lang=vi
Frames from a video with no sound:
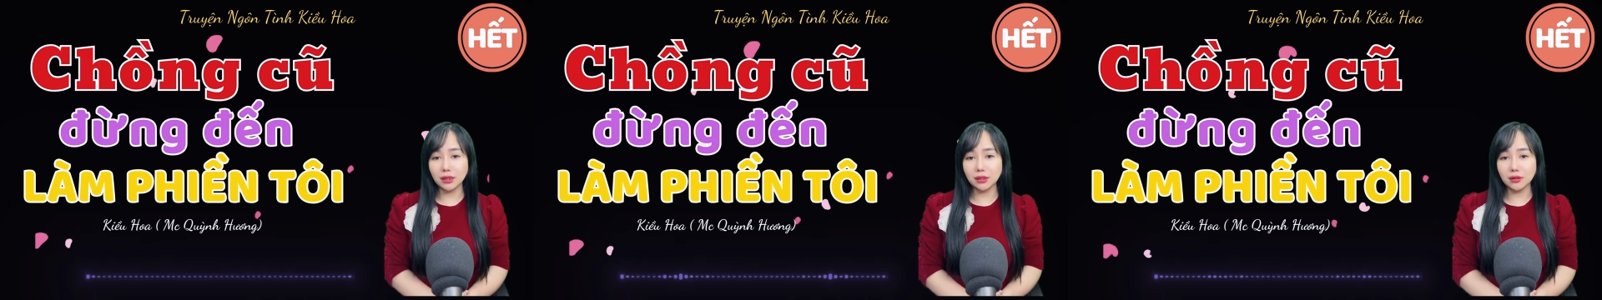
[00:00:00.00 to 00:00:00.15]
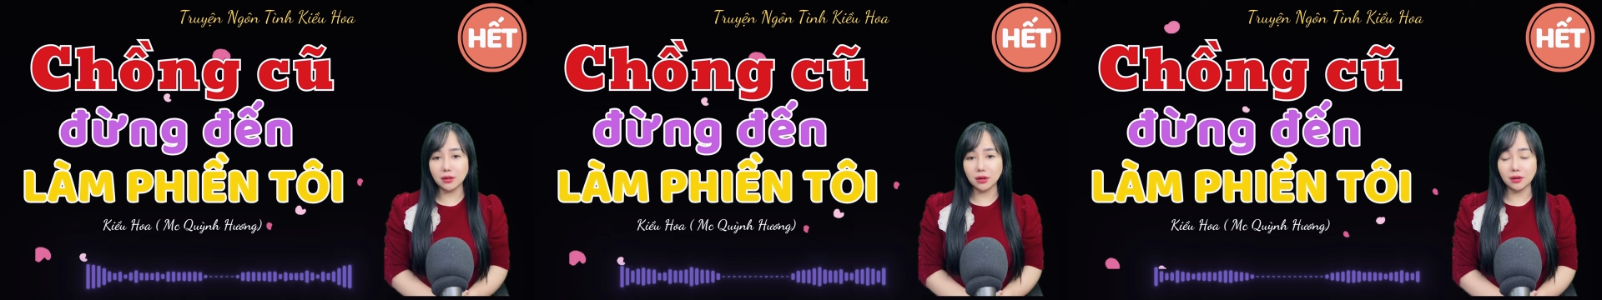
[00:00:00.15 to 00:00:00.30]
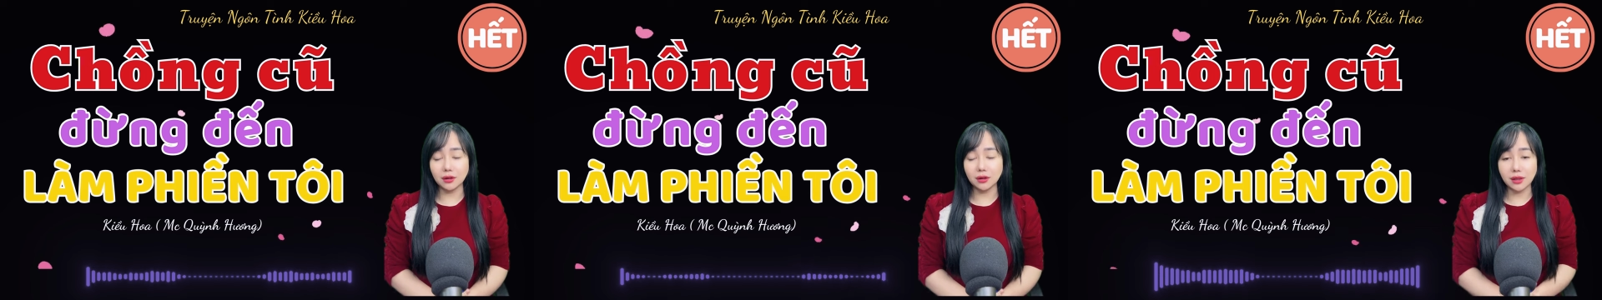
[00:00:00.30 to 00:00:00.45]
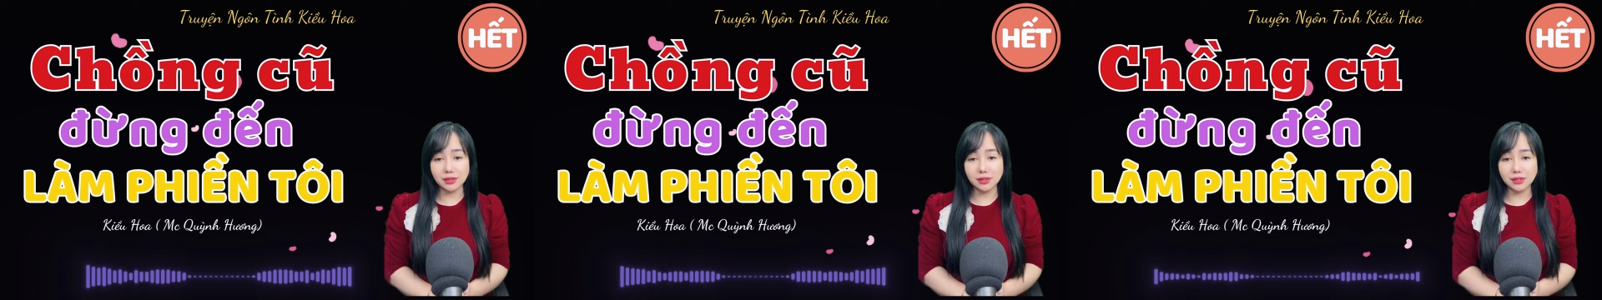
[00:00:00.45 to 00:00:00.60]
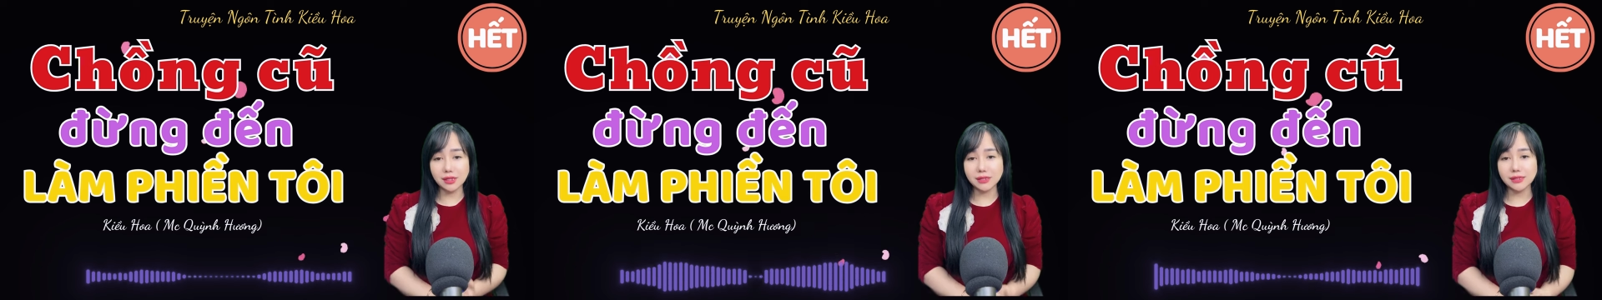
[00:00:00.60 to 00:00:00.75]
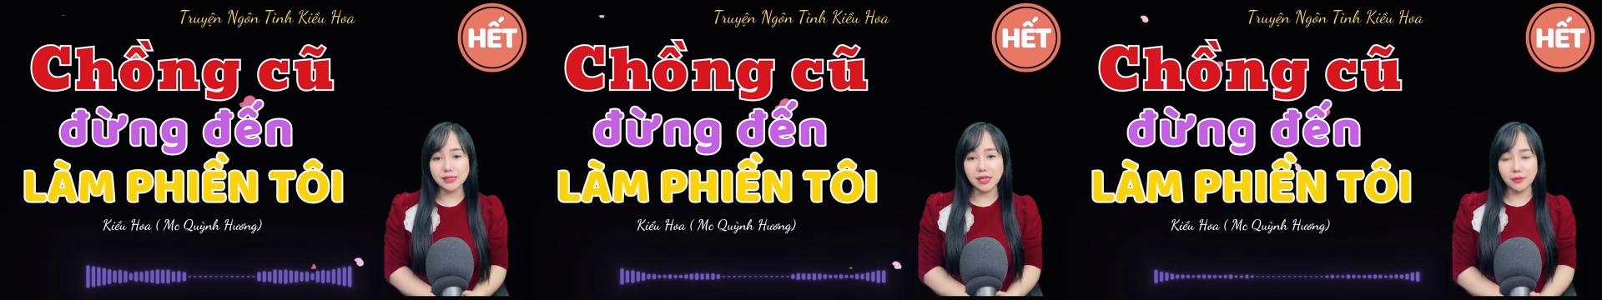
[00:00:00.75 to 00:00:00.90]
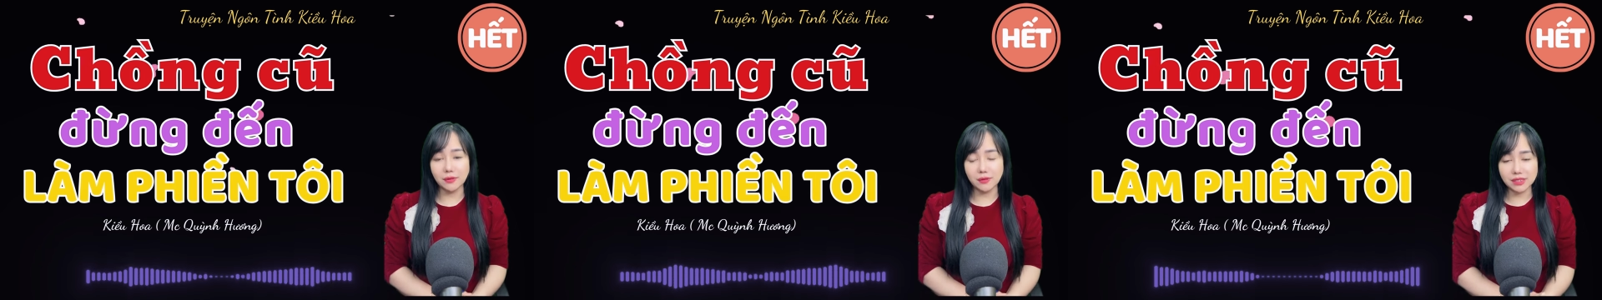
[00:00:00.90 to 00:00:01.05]
anh đang
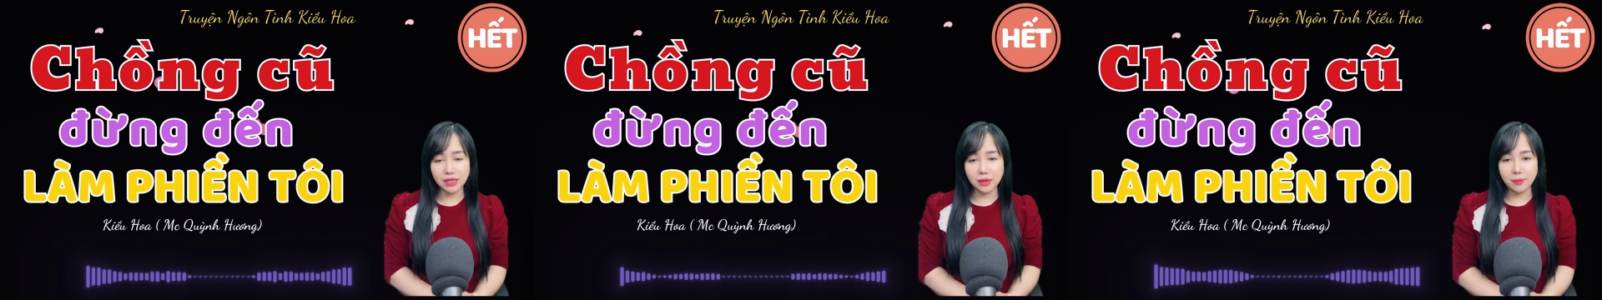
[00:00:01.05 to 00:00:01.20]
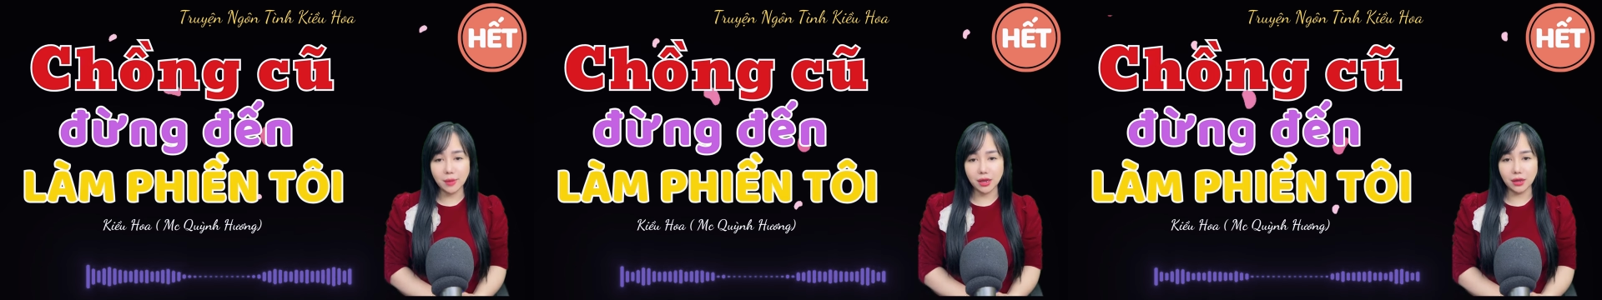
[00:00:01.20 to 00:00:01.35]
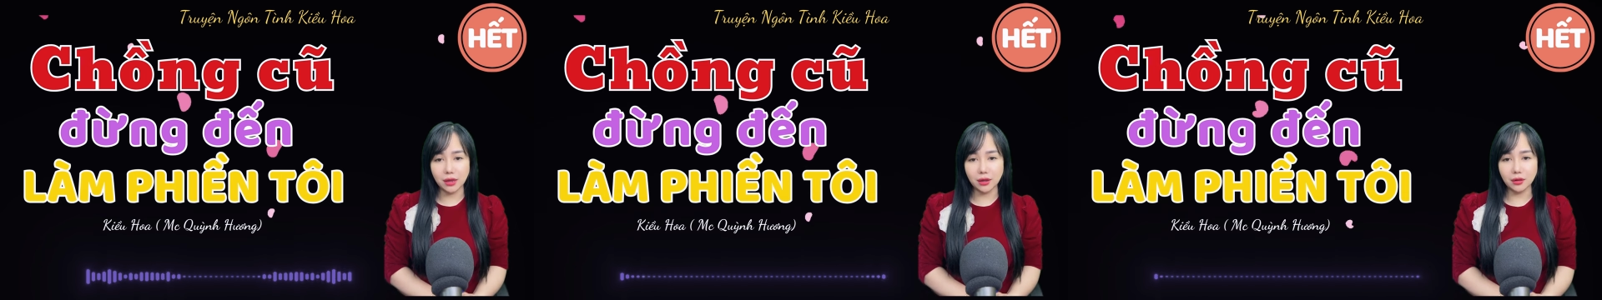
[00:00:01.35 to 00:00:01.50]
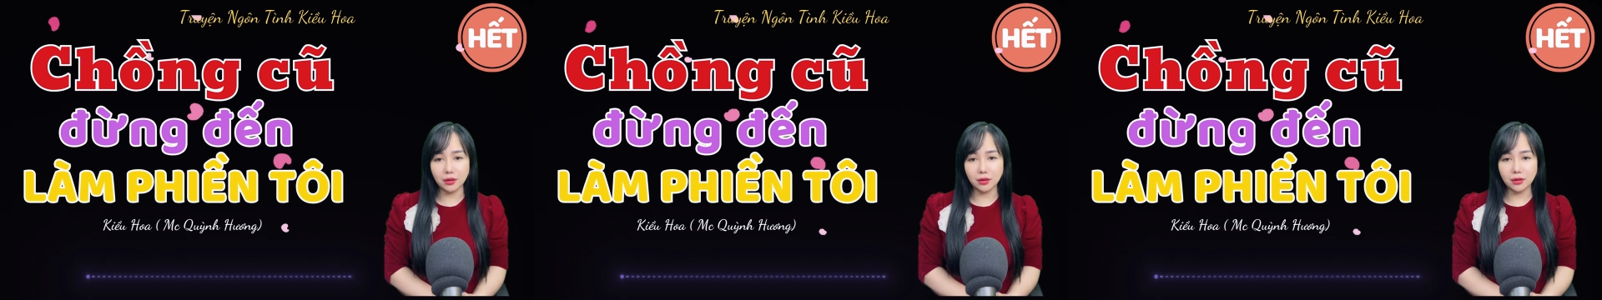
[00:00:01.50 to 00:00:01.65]
trả giá đây.